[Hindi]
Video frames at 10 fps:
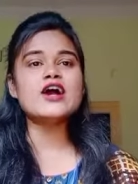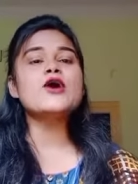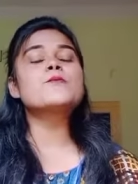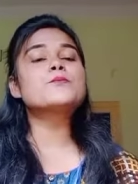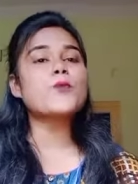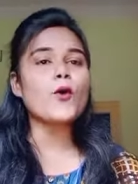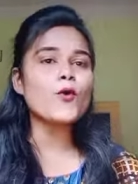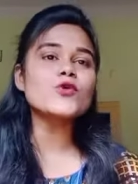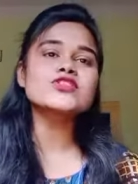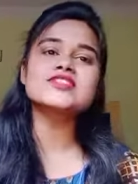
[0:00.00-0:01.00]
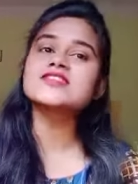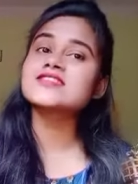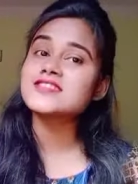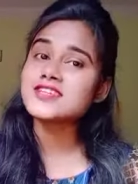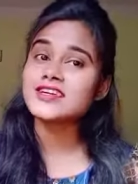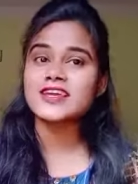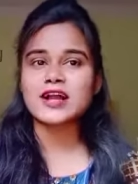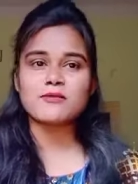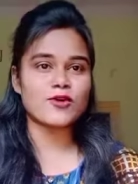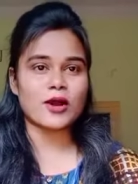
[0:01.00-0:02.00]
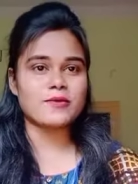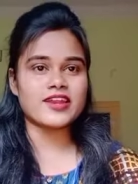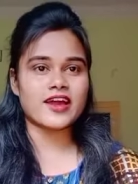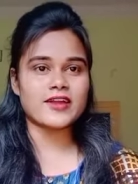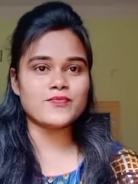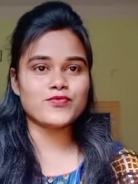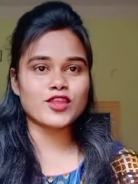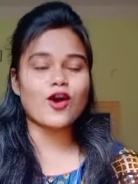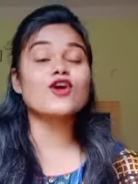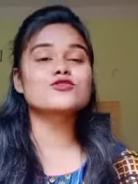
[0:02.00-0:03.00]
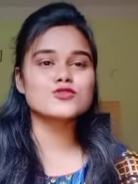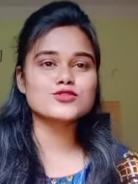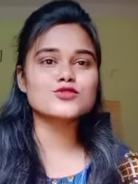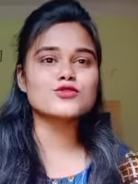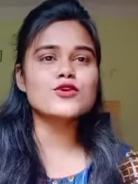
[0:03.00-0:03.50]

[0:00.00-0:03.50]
बहुत चीज सीखने का मौका मिल रहा है और दोस्तों